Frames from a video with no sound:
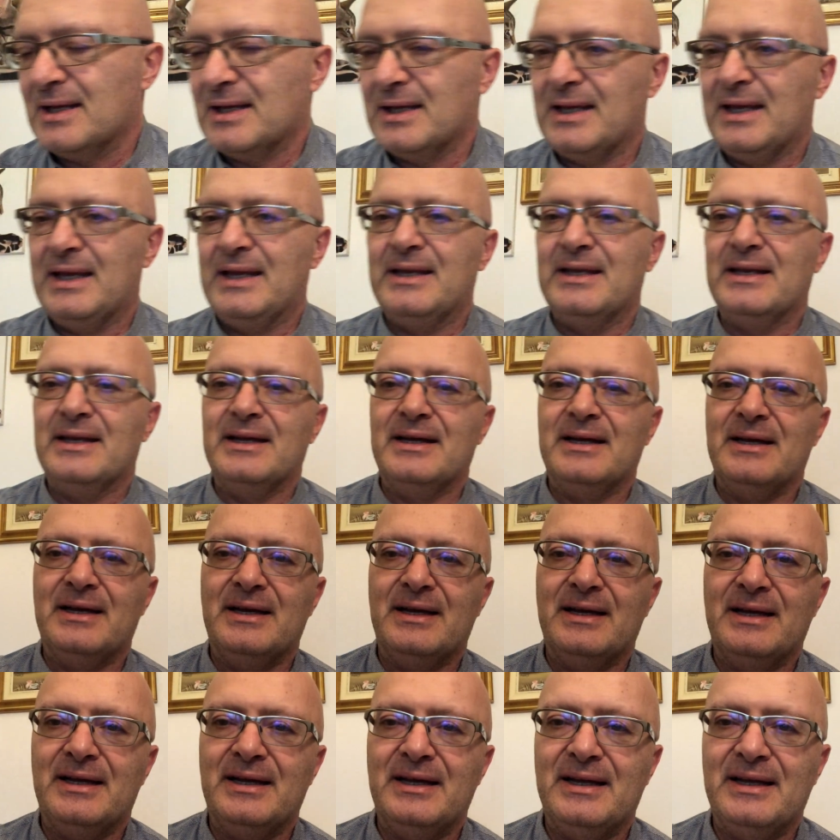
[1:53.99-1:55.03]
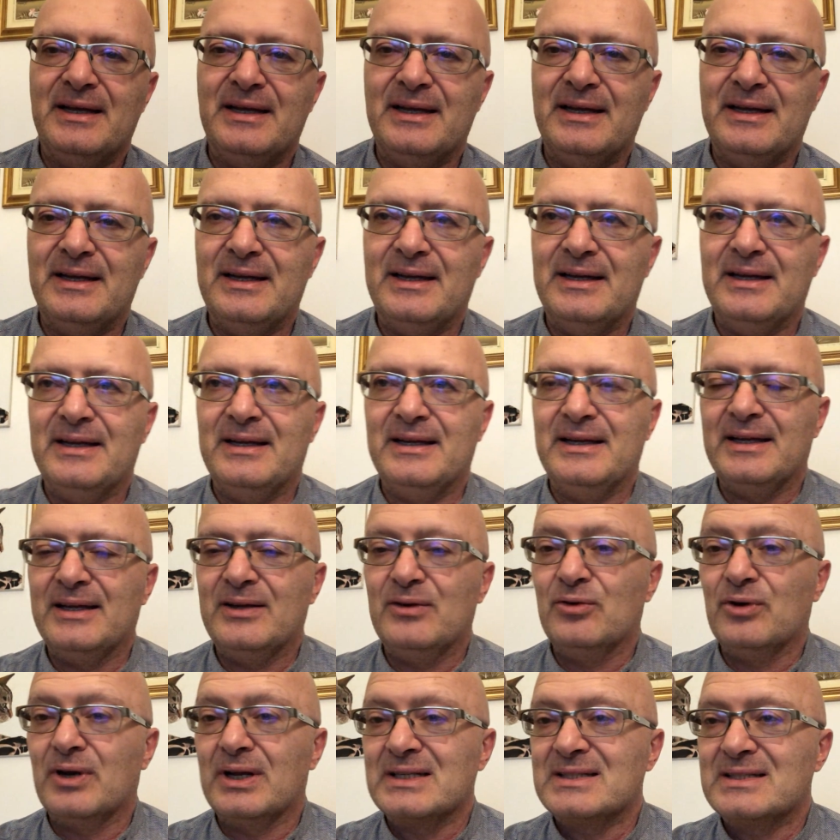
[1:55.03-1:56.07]
in, eh, in,
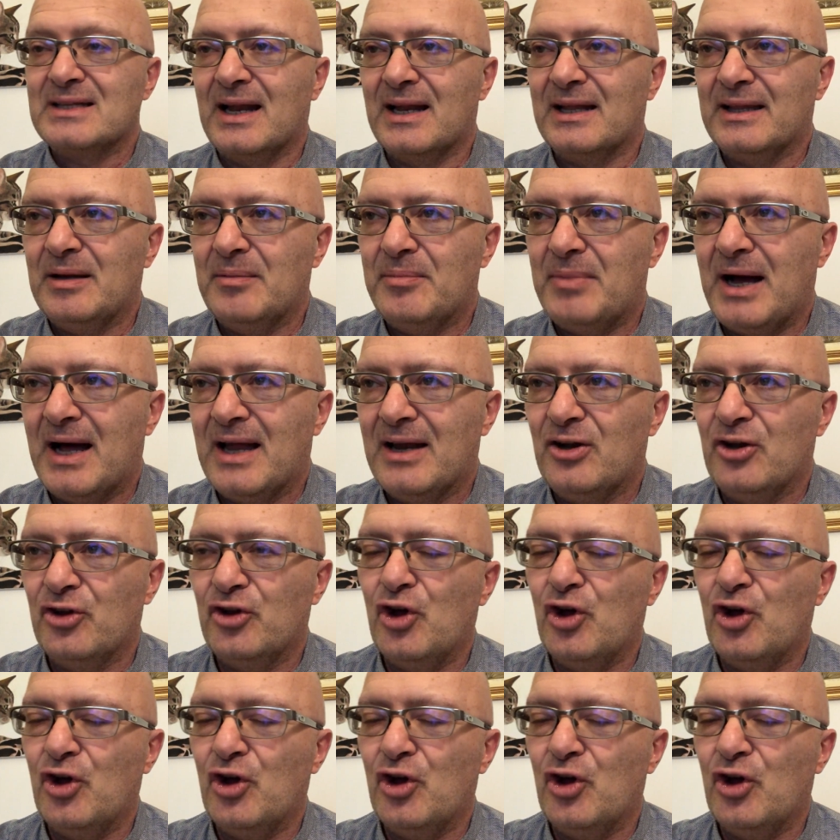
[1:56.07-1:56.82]
una sala da ballo,